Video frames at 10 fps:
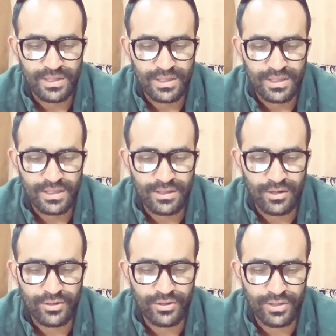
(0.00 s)
ये
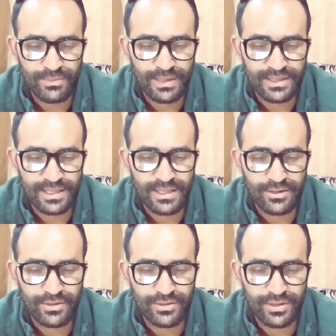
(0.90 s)
लॉकडाउन की बात है
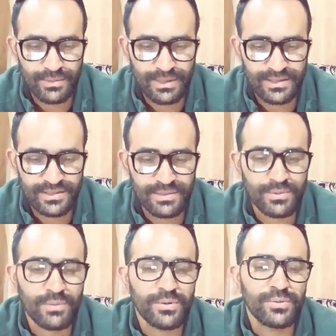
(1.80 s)
लॉकडाउन के बाद ऐसा
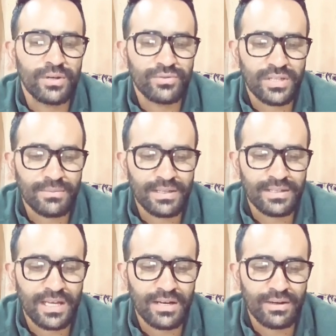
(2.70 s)
प्रॉफिट हुआ उसके बाद
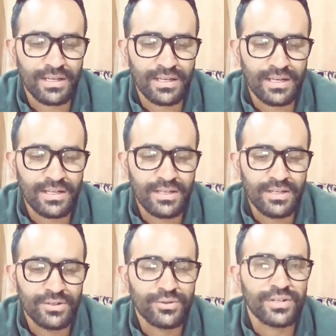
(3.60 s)
क्या हुआ एक
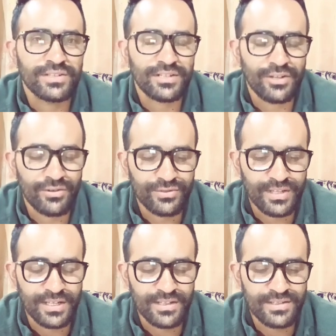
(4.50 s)
थोड़ा सा डाउन
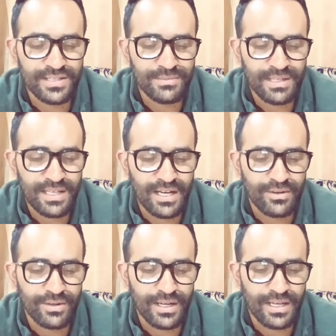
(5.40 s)
साइड इस समय क्या
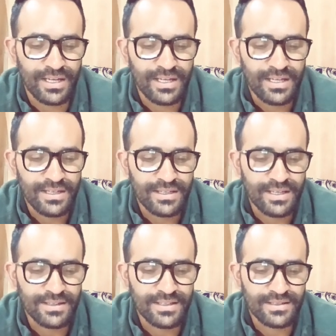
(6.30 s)
हो रहा है
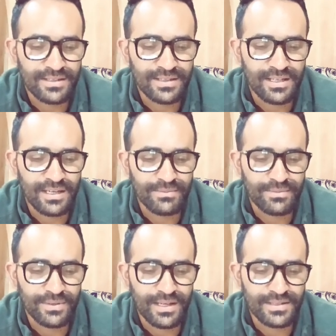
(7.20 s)
यहाँ देख सकते हैं आप
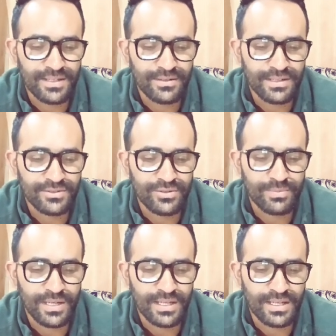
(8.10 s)
कैसा हुआ इसको
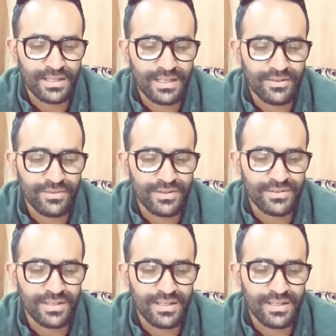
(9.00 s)
ब्रेक कर दिया फिर से